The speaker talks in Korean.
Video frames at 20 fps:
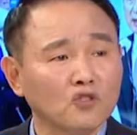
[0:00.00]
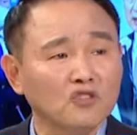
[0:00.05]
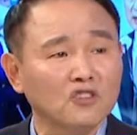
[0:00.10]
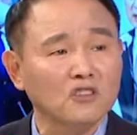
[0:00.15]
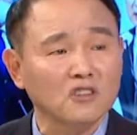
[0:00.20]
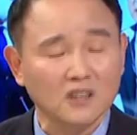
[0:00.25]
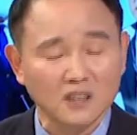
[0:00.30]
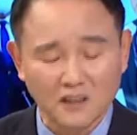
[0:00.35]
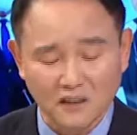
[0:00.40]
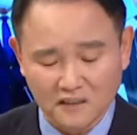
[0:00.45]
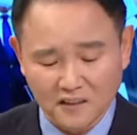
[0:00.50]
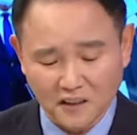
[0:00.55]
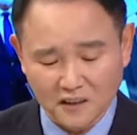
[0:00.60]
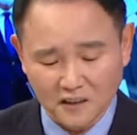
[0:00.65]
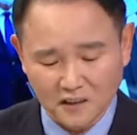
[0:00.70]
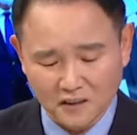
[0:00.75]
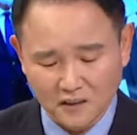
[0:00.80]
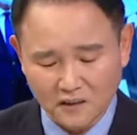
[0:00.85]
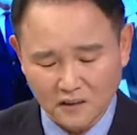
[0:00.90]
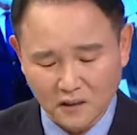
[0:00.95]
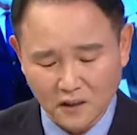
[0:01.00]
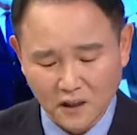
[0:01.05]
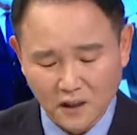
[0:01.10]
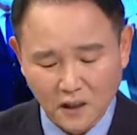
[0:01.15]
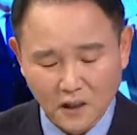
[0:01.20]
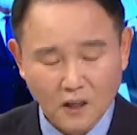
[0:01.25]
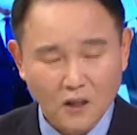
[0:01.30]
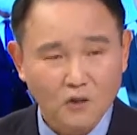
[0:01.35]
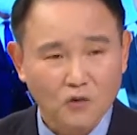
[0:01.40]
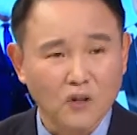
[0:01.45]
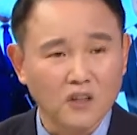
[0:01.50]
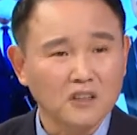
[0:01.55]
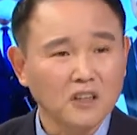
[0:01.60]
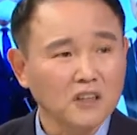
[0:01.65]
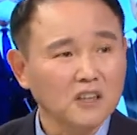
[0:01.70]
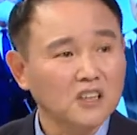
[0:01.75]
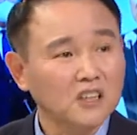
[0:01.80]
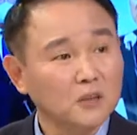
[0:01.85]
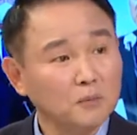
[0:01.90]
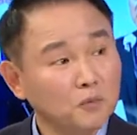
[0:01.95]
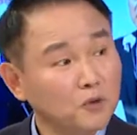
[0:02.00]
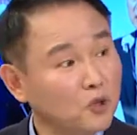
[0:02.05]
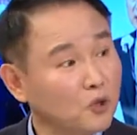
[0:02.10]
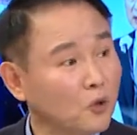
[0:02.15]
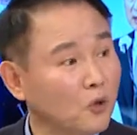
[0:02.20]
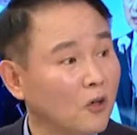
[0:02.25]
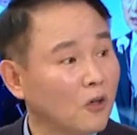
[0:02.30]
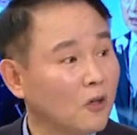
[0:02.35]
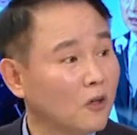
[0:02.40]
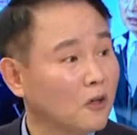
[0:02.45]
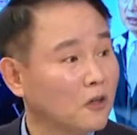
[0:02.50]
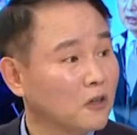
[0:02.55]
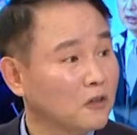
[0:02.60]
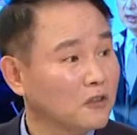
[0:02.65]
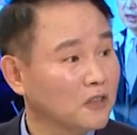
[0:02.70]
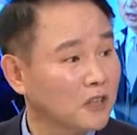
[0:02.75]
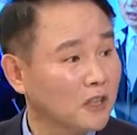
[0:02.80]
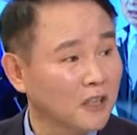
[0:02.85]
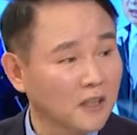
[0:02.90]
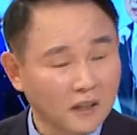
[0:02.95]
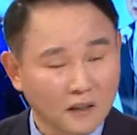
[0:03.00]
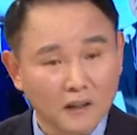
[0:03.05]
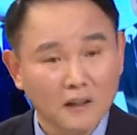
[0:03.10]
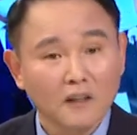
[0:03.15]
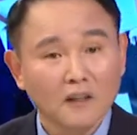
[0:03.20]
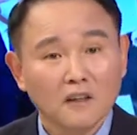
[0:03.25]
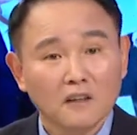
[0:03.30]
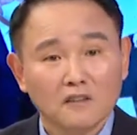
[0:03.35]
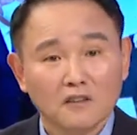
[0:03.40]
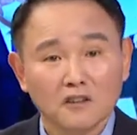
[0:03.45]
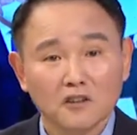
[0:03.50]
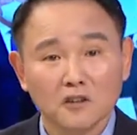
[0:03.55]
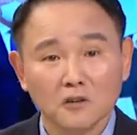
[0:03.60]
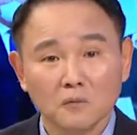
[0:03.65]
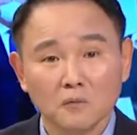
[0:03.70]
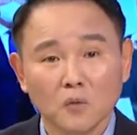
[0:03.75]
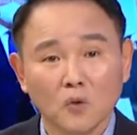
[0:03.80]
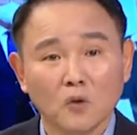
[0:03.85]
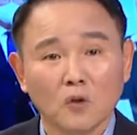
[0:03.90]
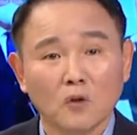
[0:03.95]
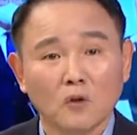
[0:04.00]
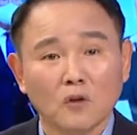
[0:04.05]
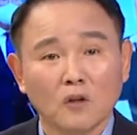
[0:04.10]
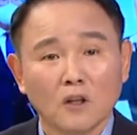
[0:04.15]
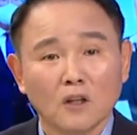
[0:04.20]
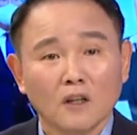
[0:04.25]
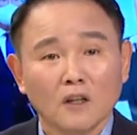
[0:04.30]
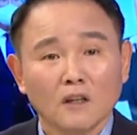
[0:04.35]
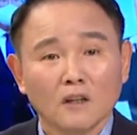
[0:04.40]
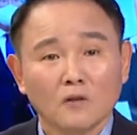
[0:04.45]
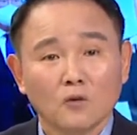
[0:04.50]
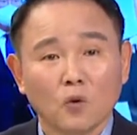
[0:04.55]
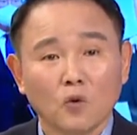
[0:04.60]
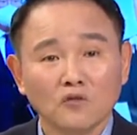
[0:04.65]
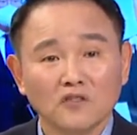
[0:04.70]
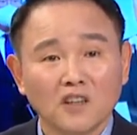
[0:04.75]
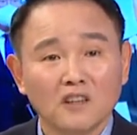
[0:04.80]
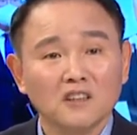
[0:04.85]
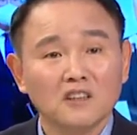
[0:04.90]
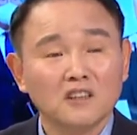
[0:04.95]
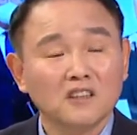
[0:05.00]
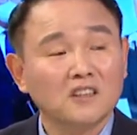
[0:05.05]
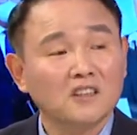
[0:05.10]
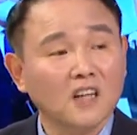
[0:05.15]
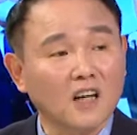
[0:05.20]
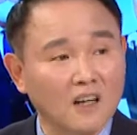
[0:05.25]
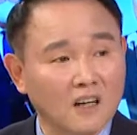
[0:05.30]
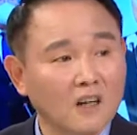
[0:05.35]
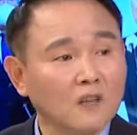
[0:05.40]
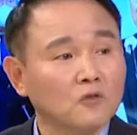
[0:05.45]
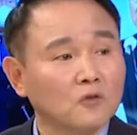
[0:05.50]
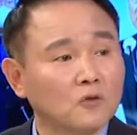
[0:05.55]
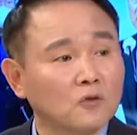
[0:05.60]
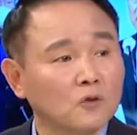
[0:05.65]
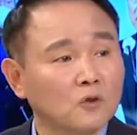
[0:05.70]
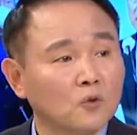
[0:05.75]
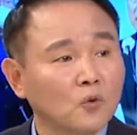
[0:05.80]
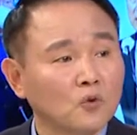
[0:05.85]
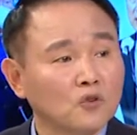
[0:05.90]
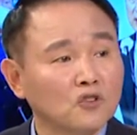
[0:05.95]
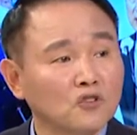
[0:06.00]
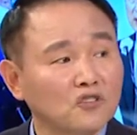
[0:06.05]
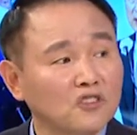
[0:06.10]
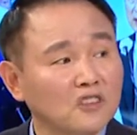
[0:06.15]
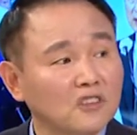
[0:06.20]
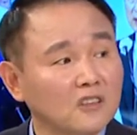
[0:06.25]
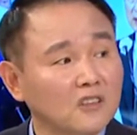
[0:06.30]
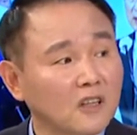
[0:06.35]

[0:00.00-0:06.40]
취득이 사실은 굉장히 쉽죠. 현재 사실은 뭐 농사를 짓지 않아도 농지 취득을